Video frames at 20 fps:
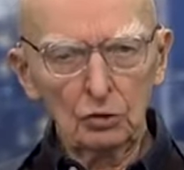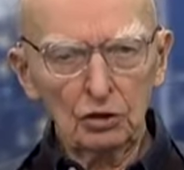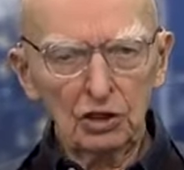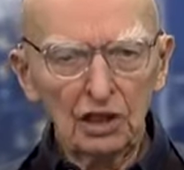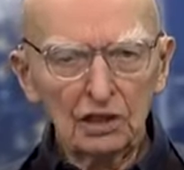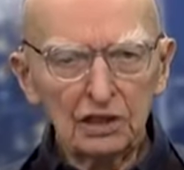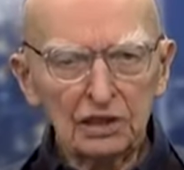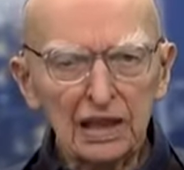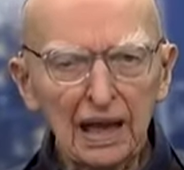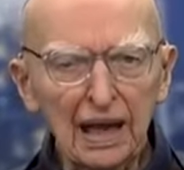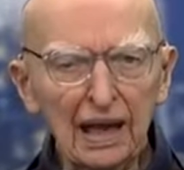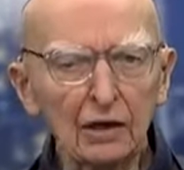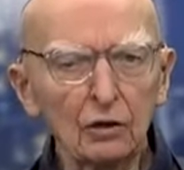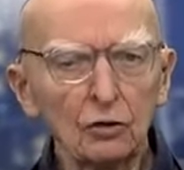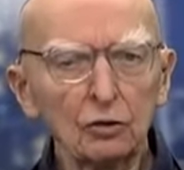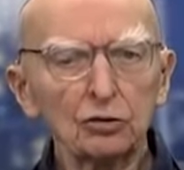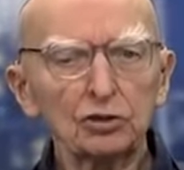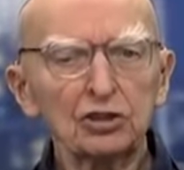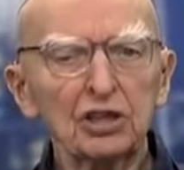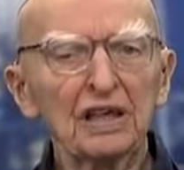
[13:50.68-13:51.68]
No
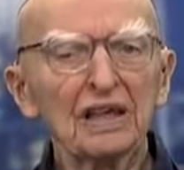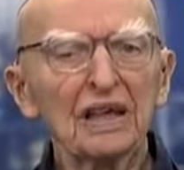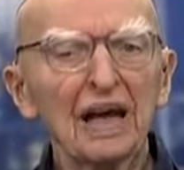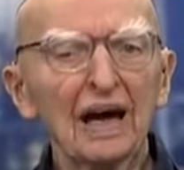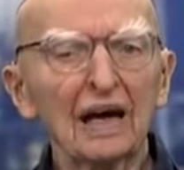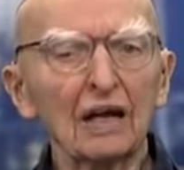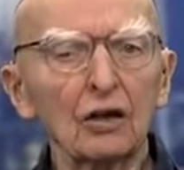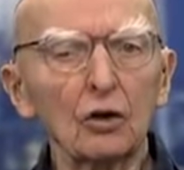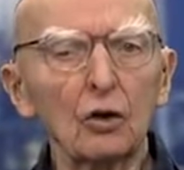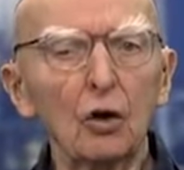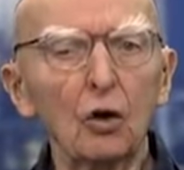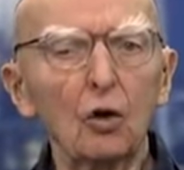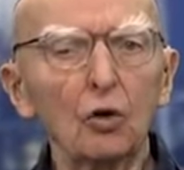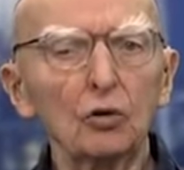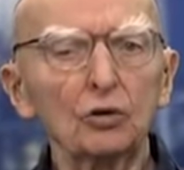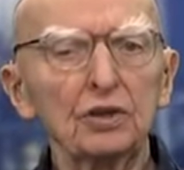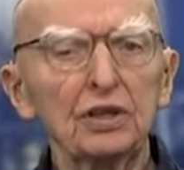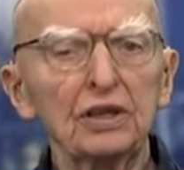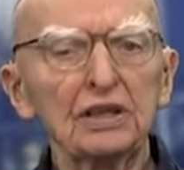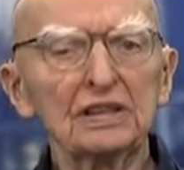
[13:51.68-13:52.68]
dlatego, że
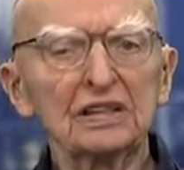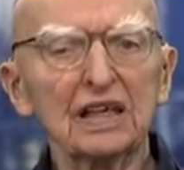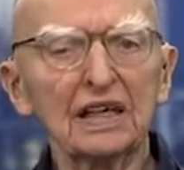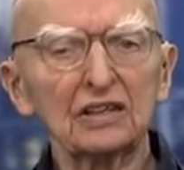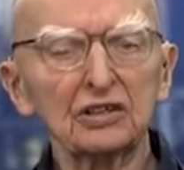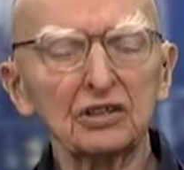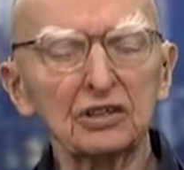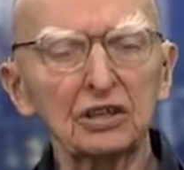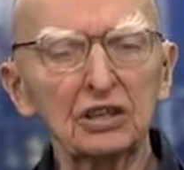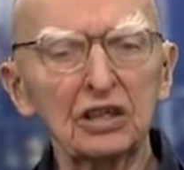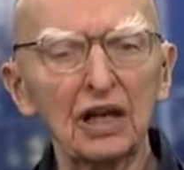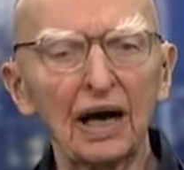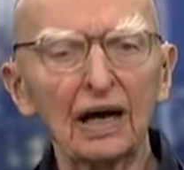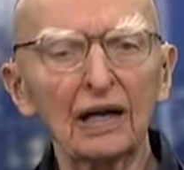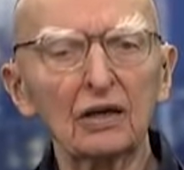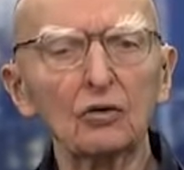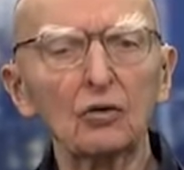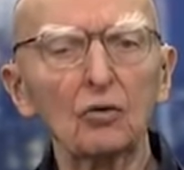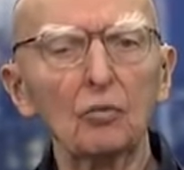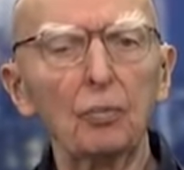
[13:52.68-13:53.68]
narody
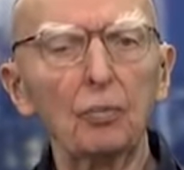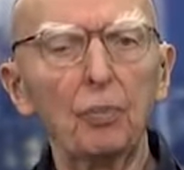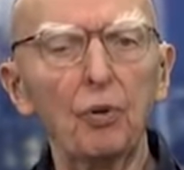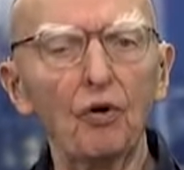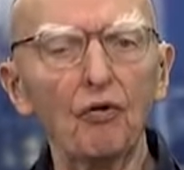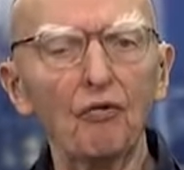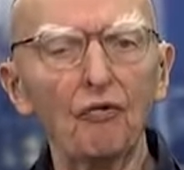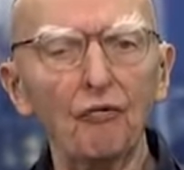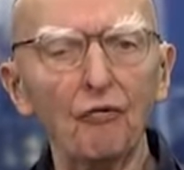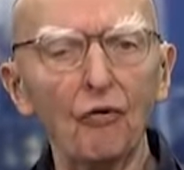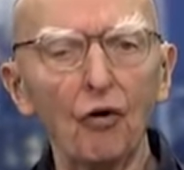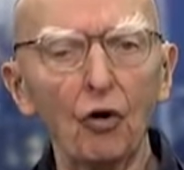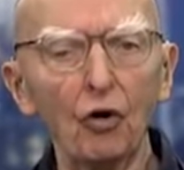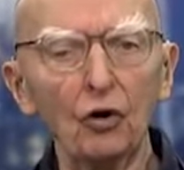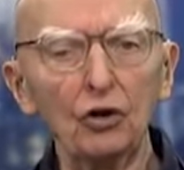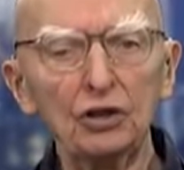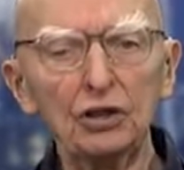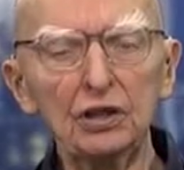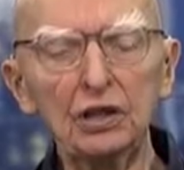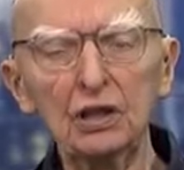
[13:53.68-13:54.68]
zaczynają
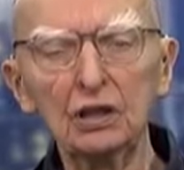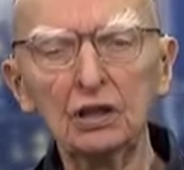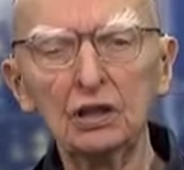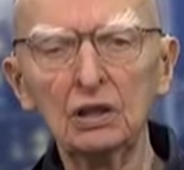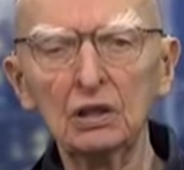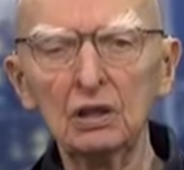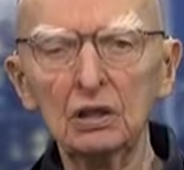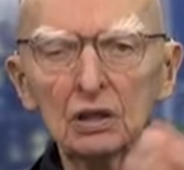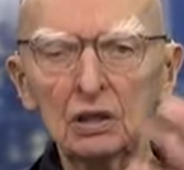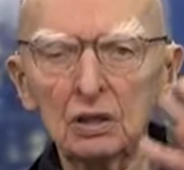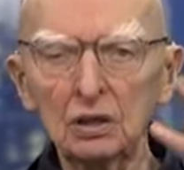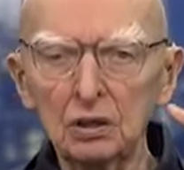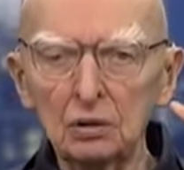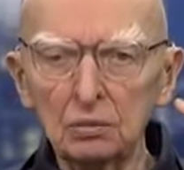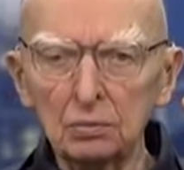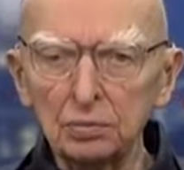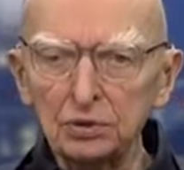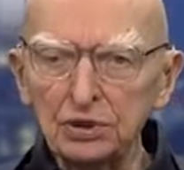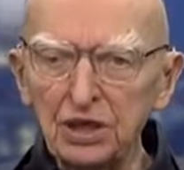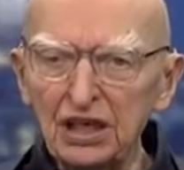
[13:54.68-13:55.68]
powoli
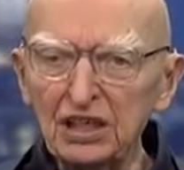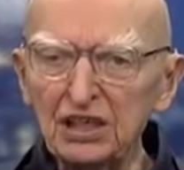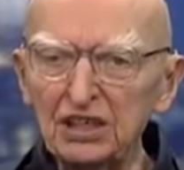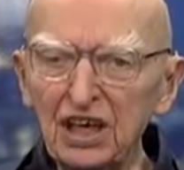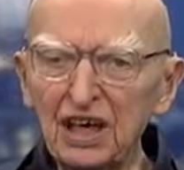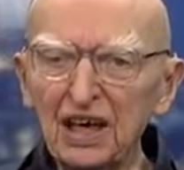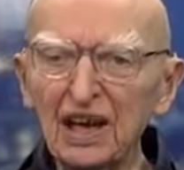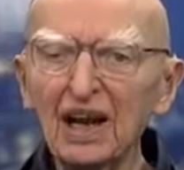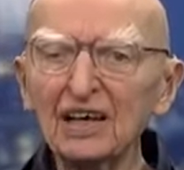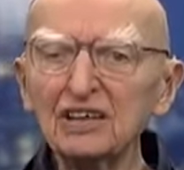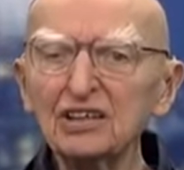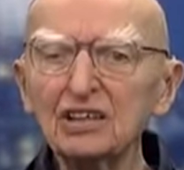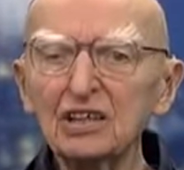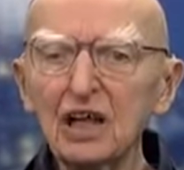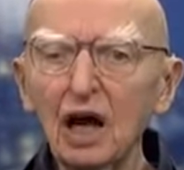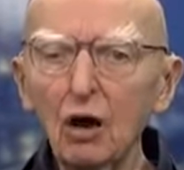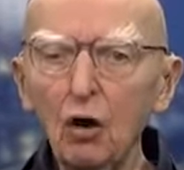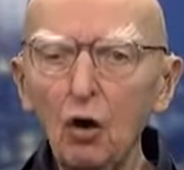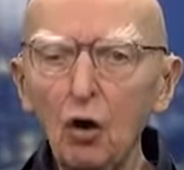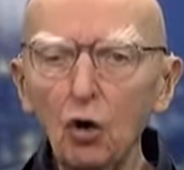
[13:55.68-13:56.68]

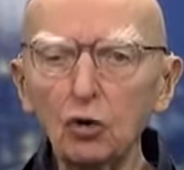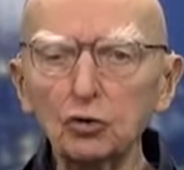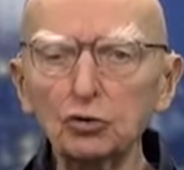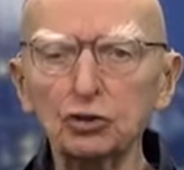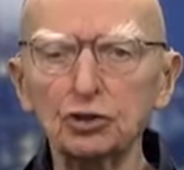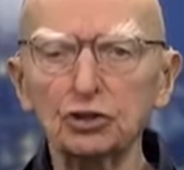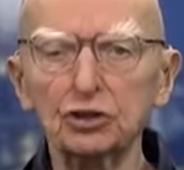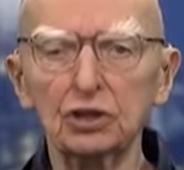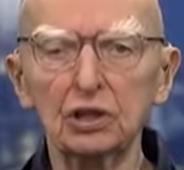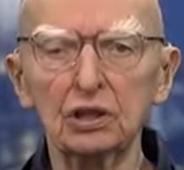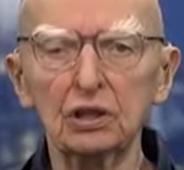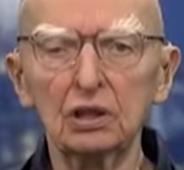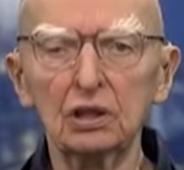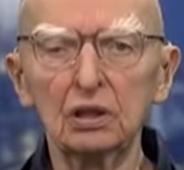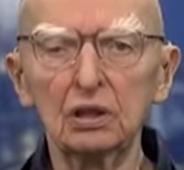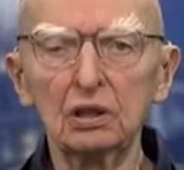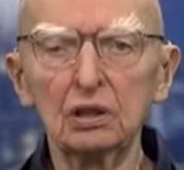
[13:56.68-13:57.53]
przezierać na oczy